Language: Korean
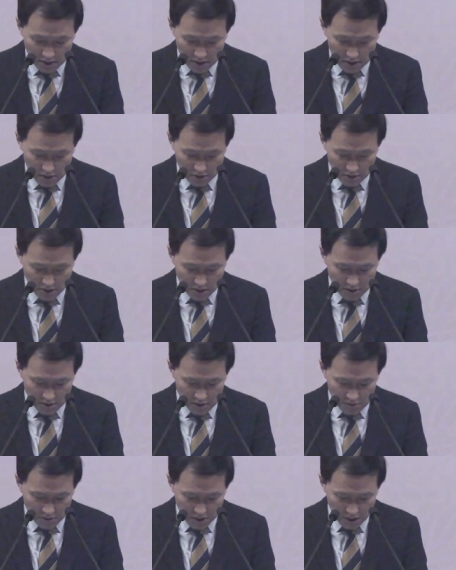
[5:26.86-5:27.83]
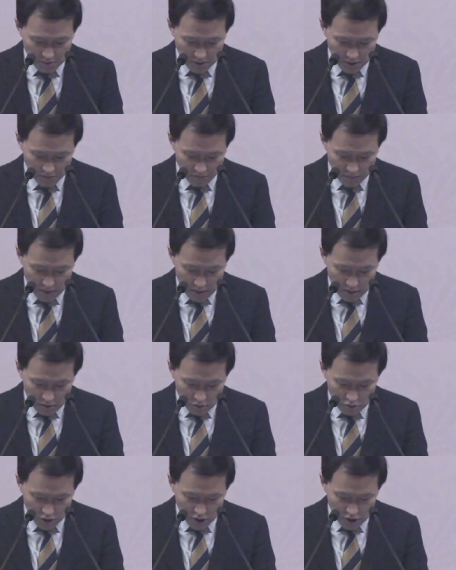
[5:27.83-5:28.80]
기억해야 될 것이 뭐냐면
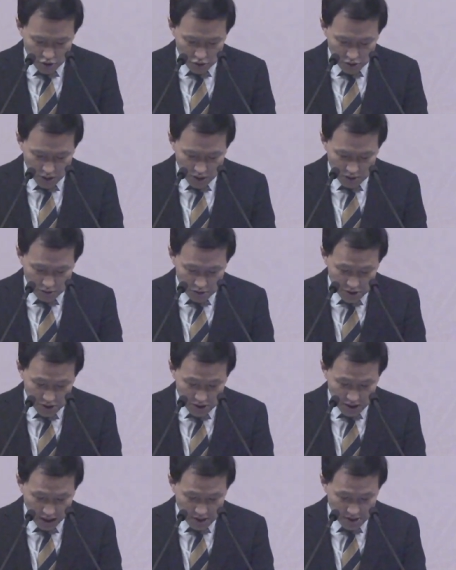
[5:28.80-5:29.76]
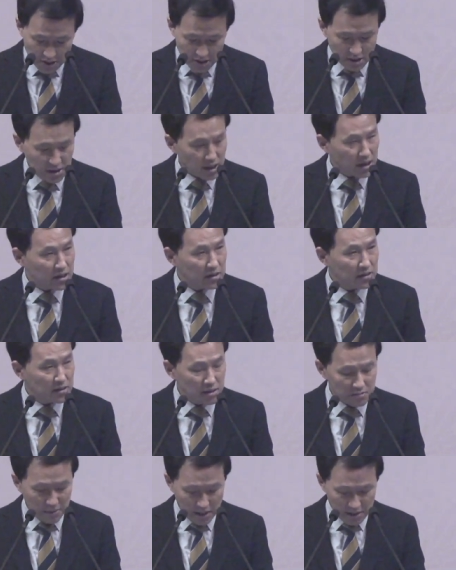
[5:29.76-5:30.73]
우리 중에 이루어진 사실에 대하여
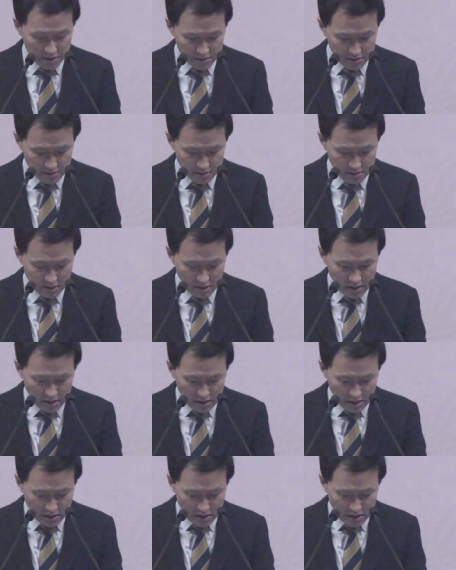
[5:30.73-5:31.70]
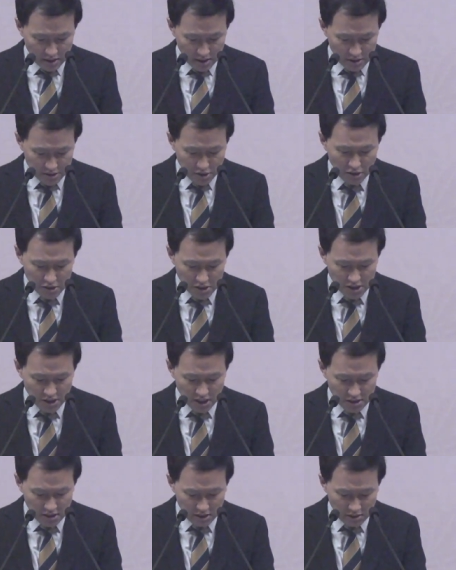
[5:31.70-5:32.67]
이 말은 어,
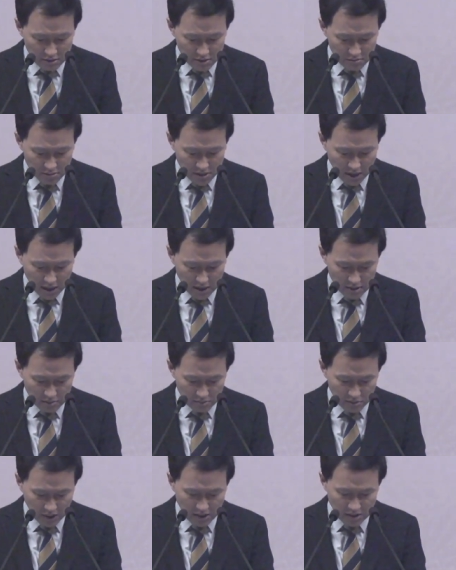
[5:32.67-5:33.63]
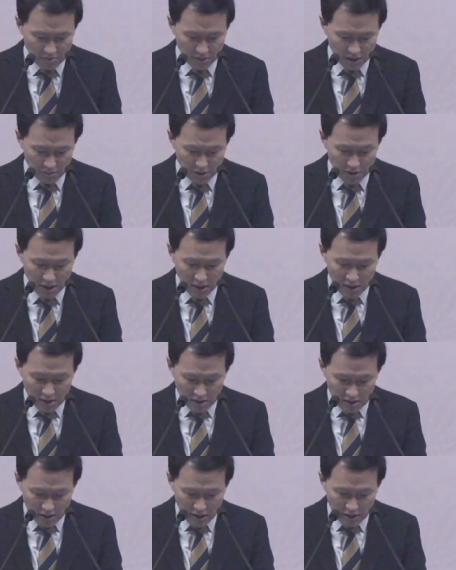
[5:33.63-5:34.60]
성취된 예언입니다. 다시 말하면
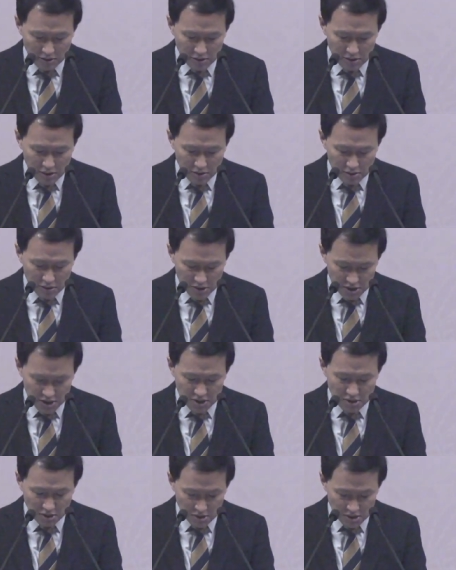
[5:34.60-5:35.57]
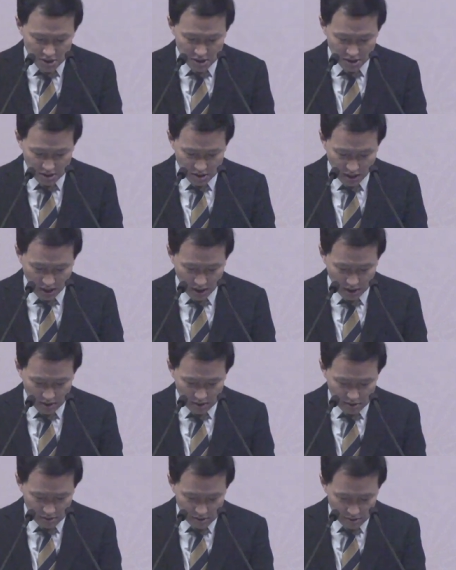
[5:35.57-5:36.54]
예언된 것이
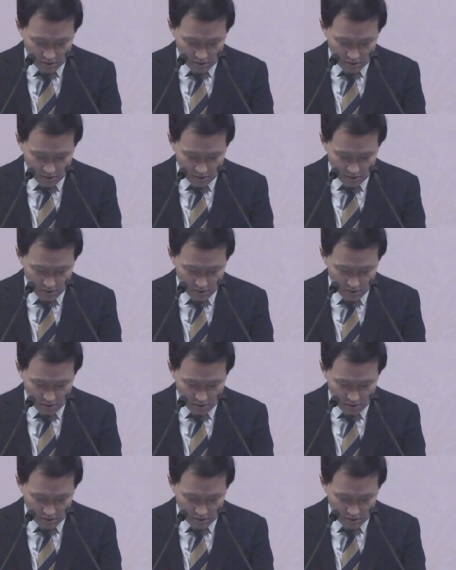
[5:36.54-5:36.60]
성취됐다.